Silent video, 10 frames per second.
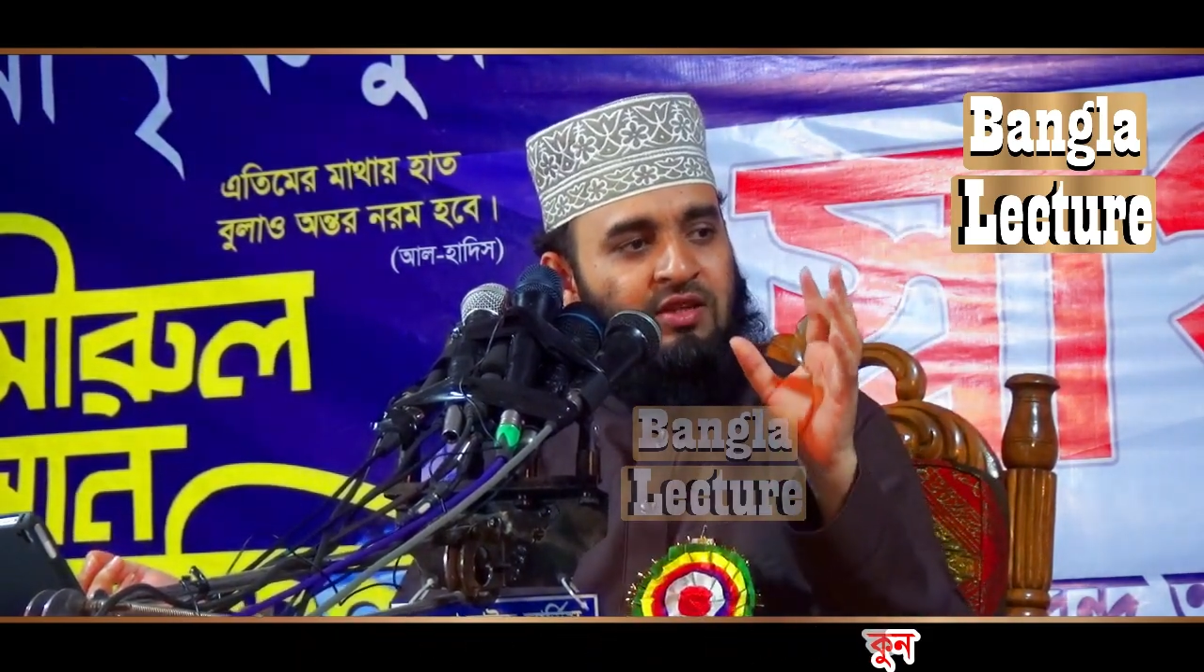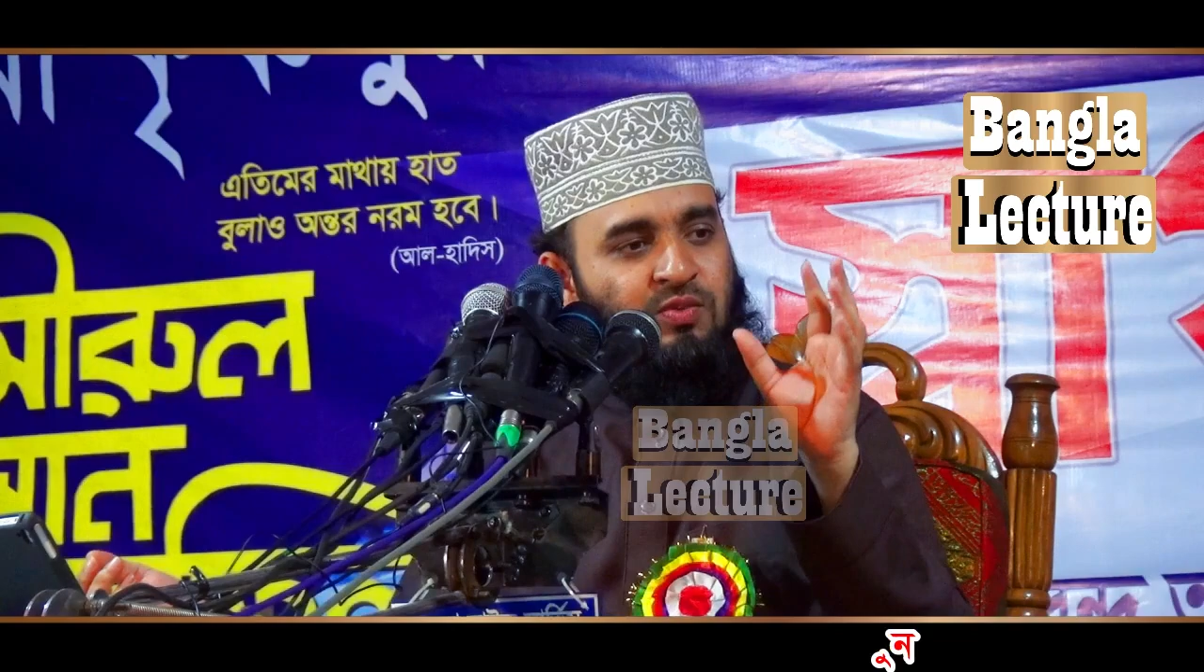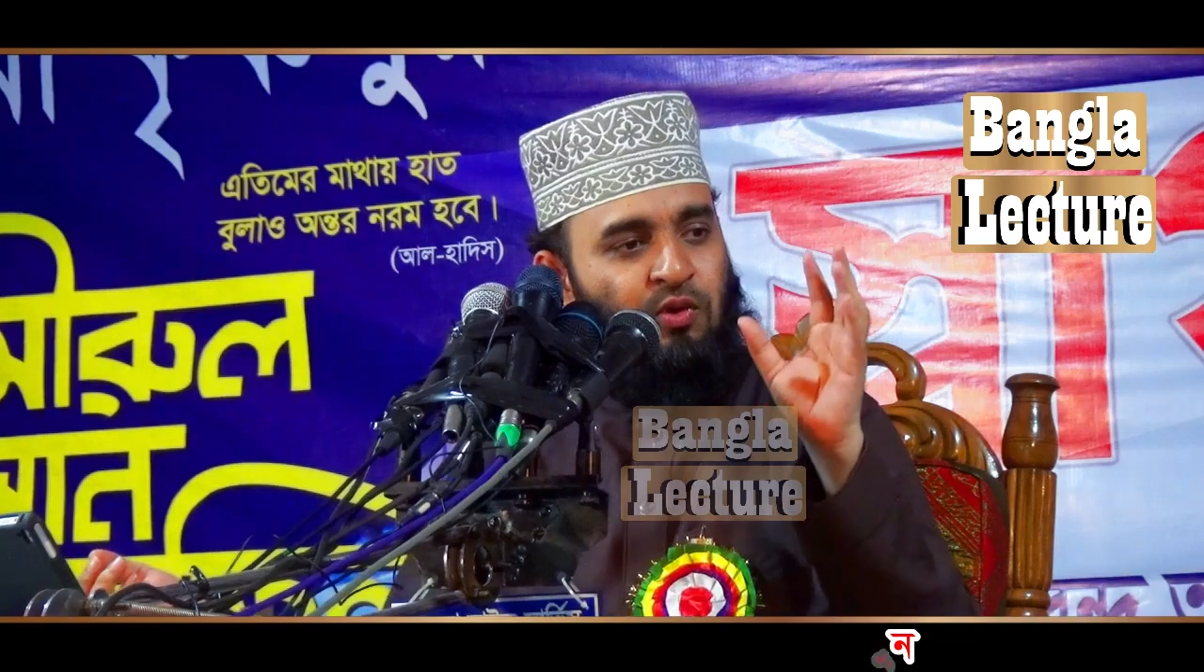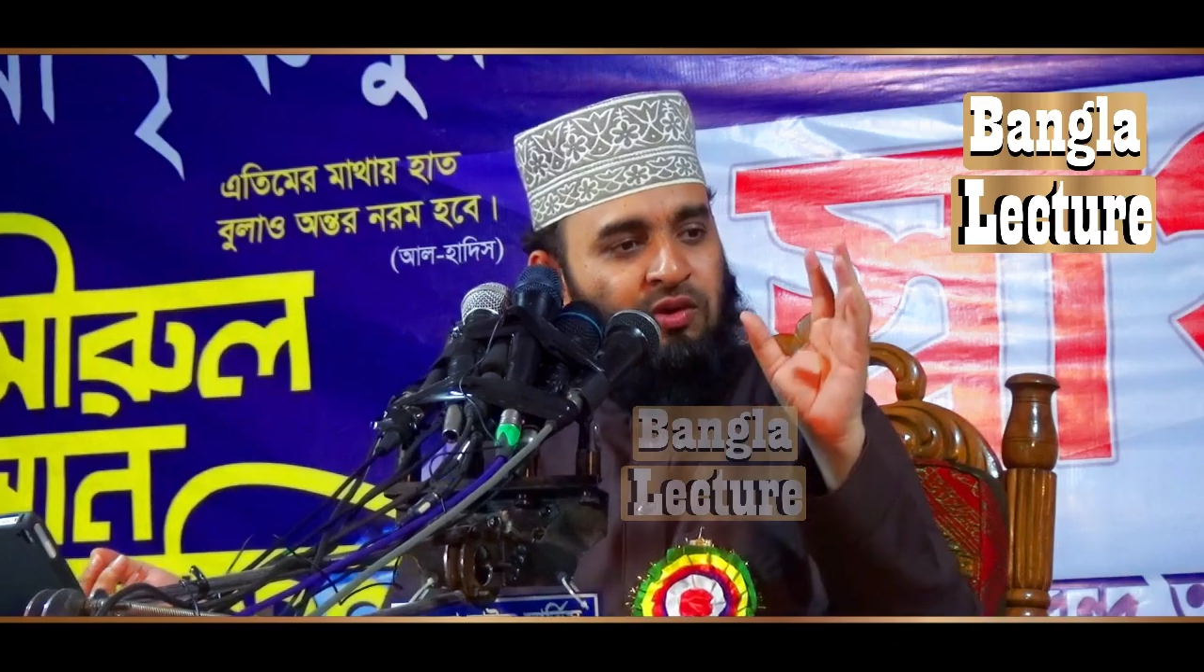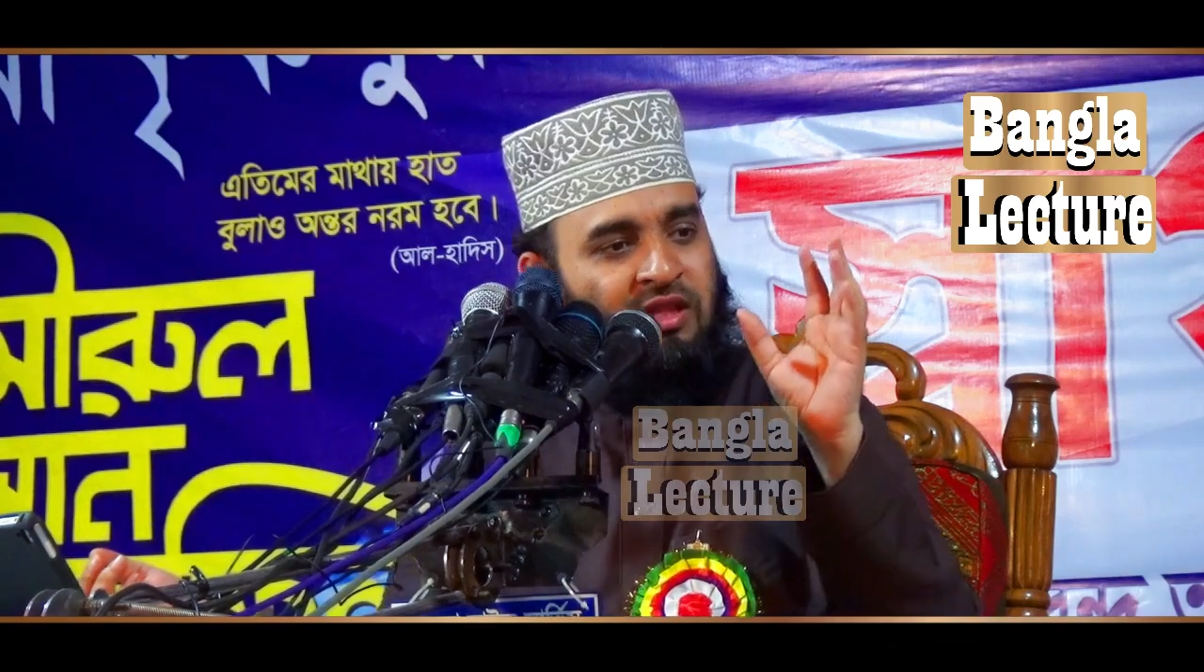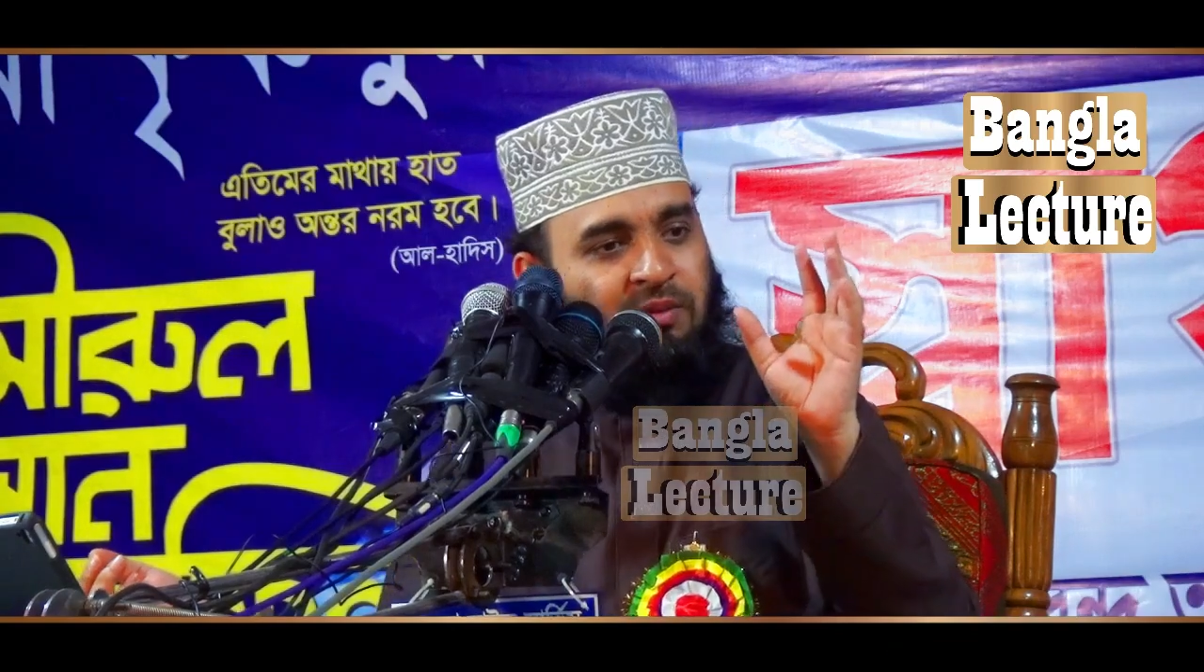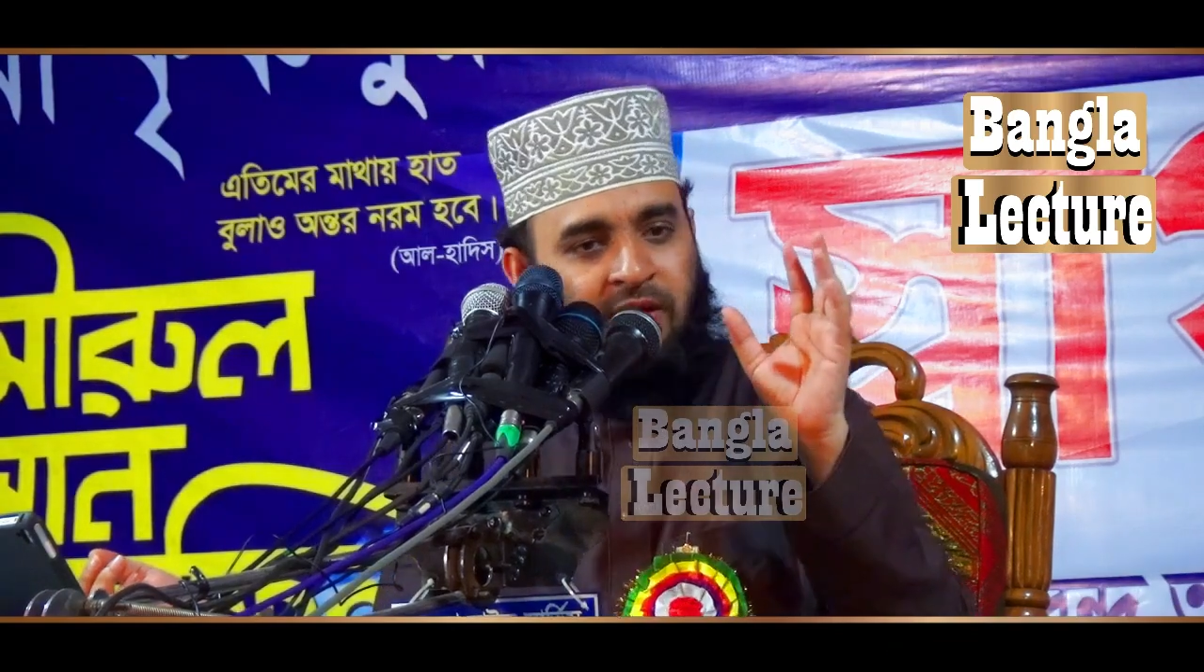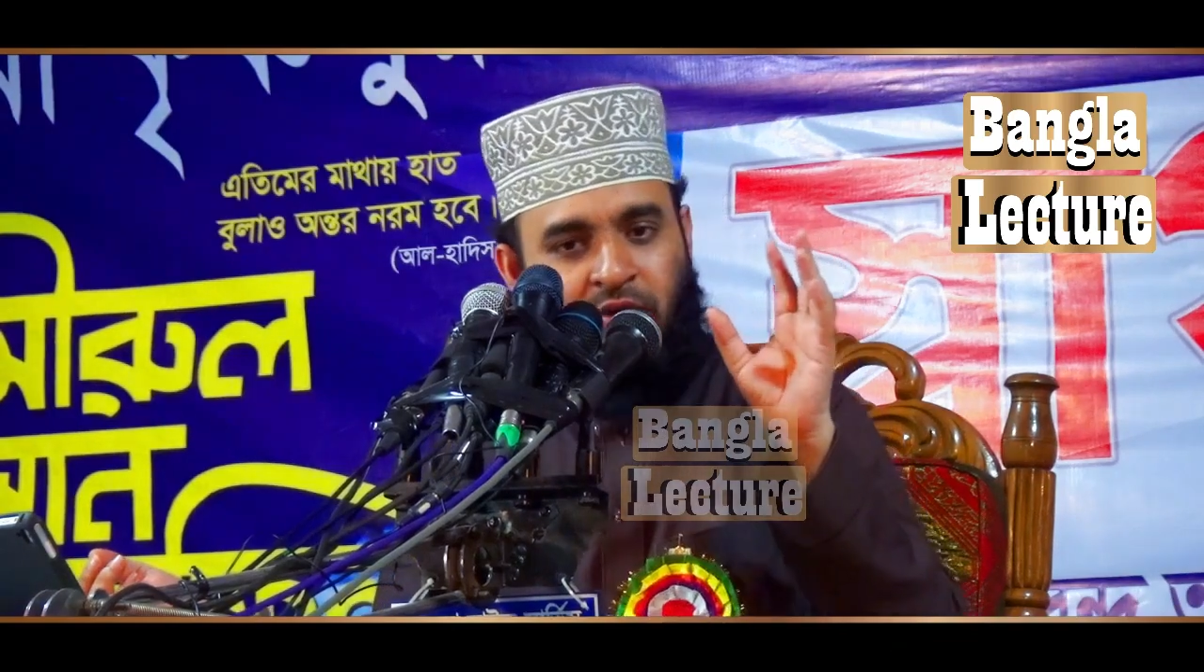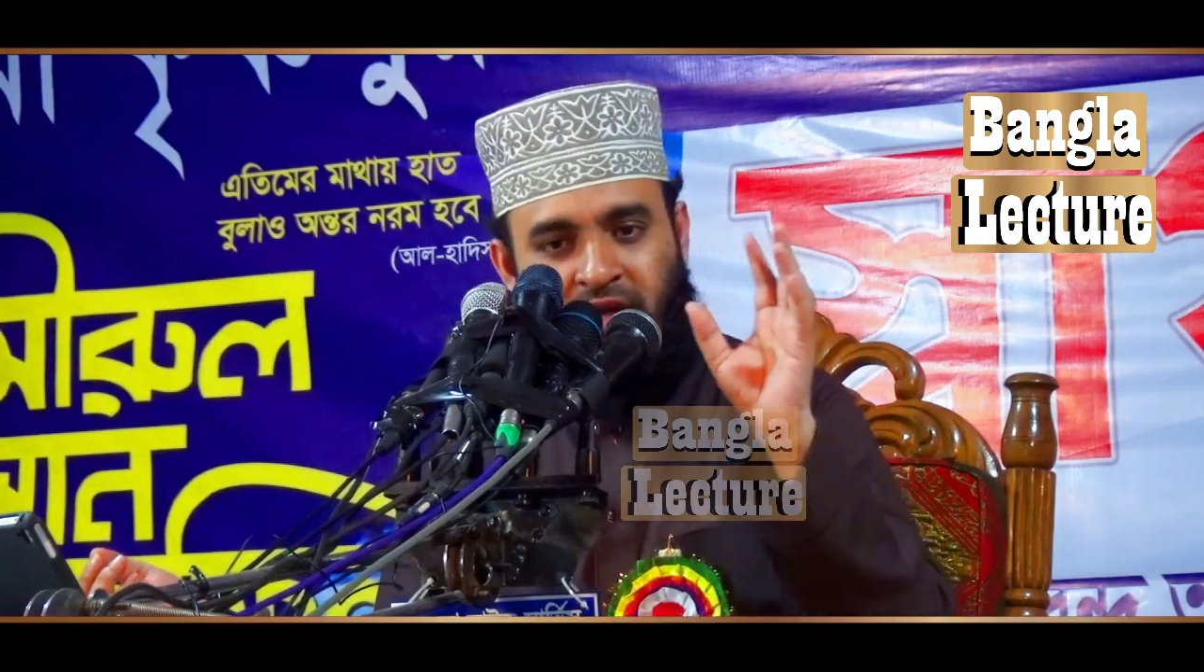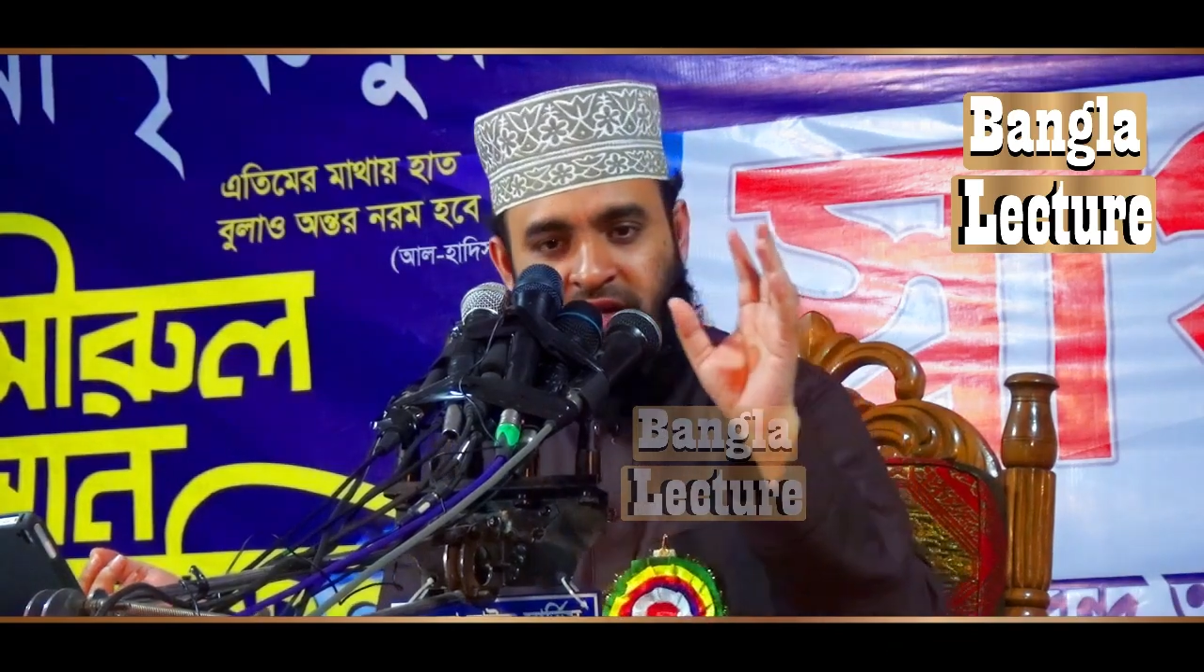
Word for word: স্মুথলি বের হয়ে